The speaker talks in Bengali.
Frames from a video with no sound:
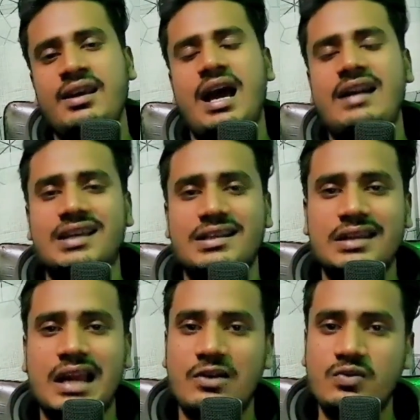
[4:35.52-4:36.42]
আর যারা
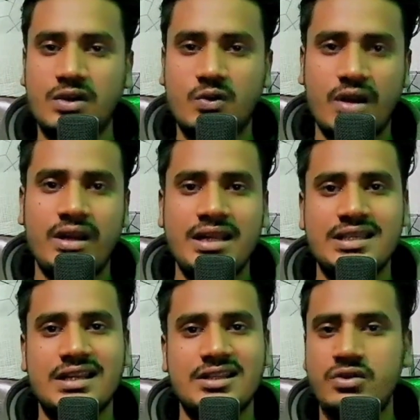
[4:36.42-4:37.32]
যারা হার্ডওয়ার্ক করে না
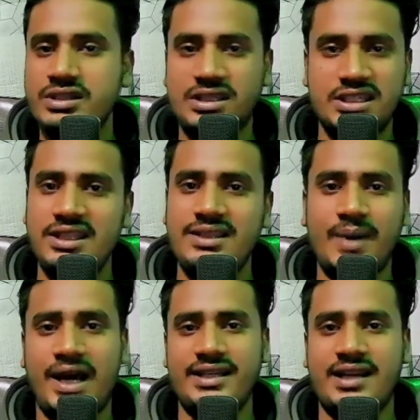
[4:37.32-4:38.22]
যারা যারা ওই যে শীত
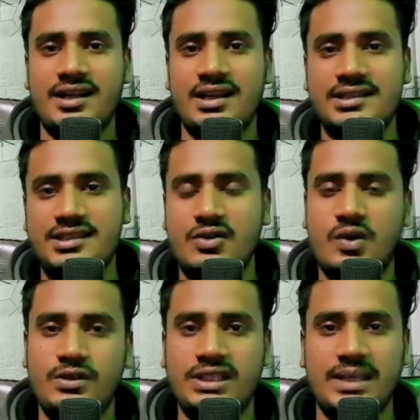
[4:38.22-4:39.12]
ভাই ঠান্ডা লাগতেছে
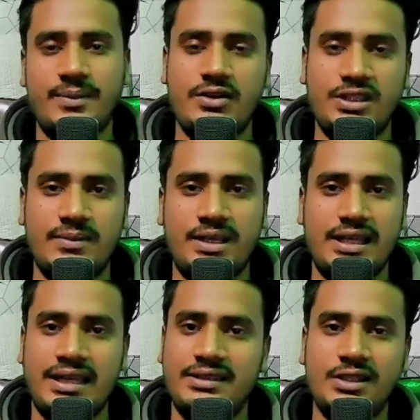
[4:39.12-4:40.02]
কম্বল থেকে বের হইতে পারি
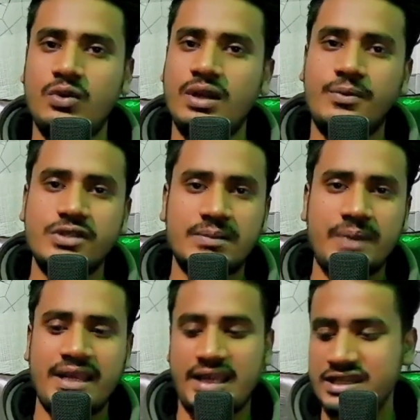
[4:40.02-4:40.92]
না হ্যান ওরা প্রজেক্ট
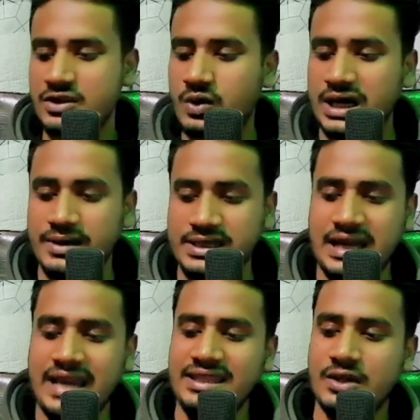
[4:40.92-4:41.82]
পায় না এই যে কয়টা বাজে
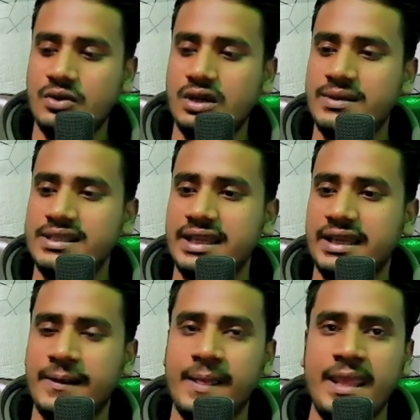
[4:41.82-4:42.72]
রাইত এখন কয়টা বাজে দেখেন